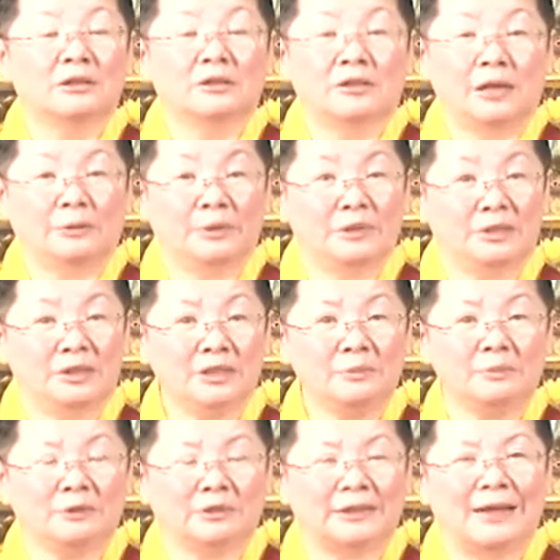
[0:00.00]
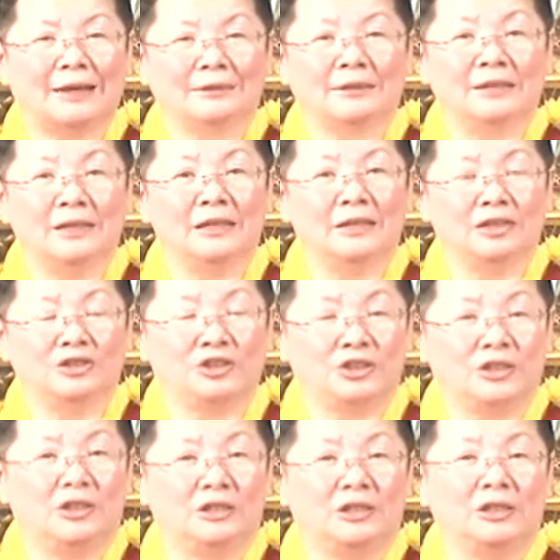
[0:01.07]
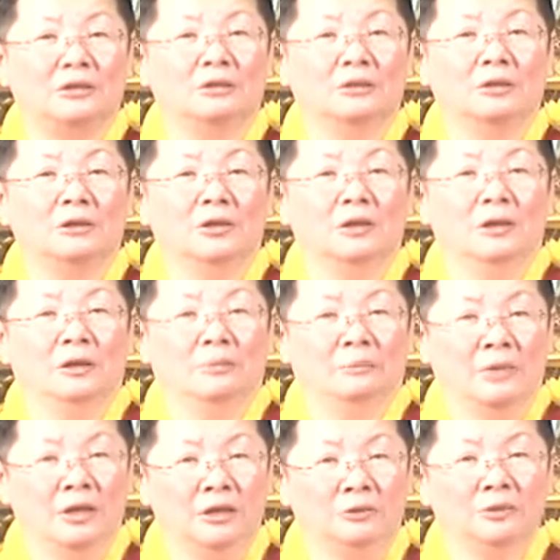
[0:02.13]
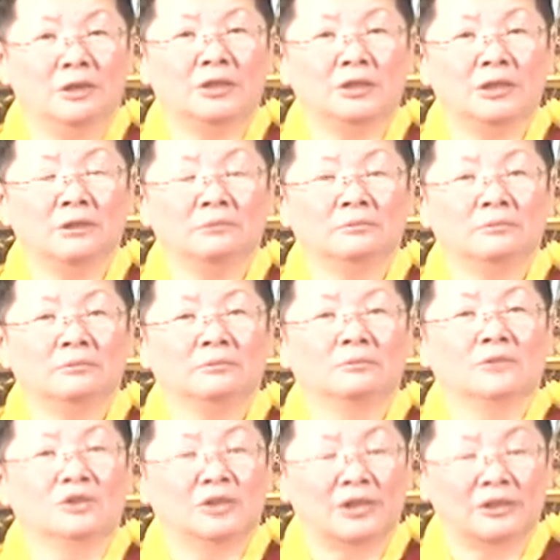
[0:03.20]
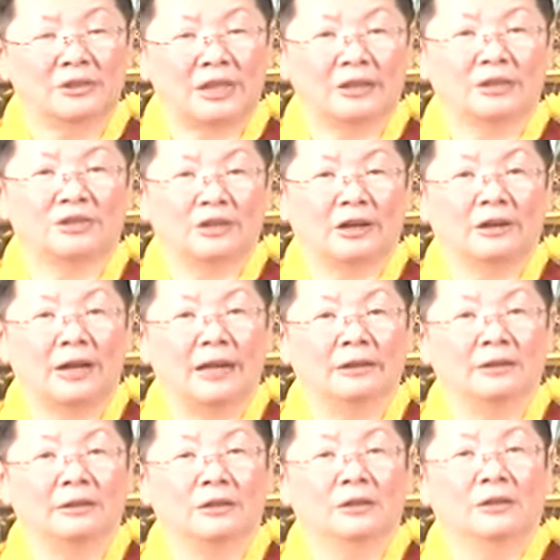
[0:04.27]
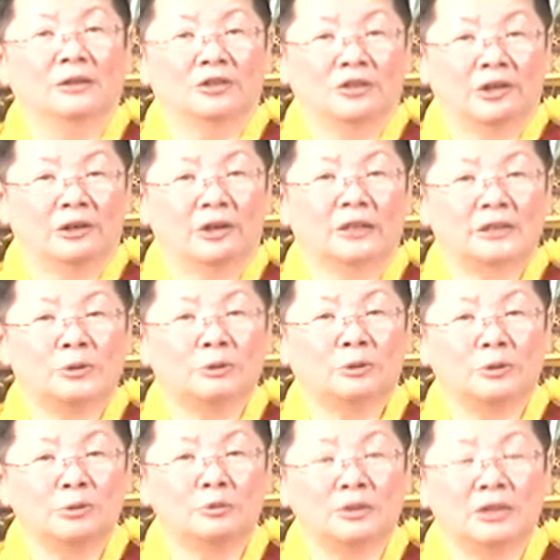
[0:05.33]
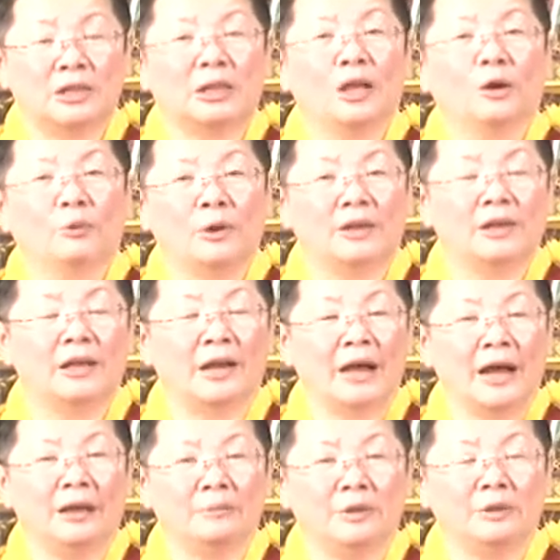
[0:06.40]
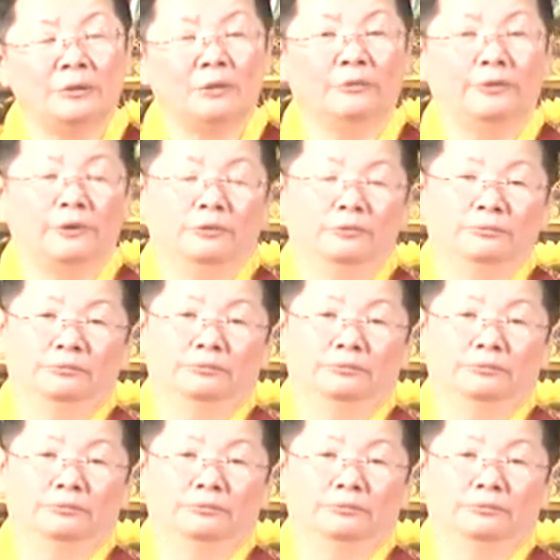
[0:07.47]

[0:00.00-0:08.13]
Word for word: 才会这么大的一个奇迹，没有月经，生三个小孩，小孩在我肚子里会念阿弥陀佛，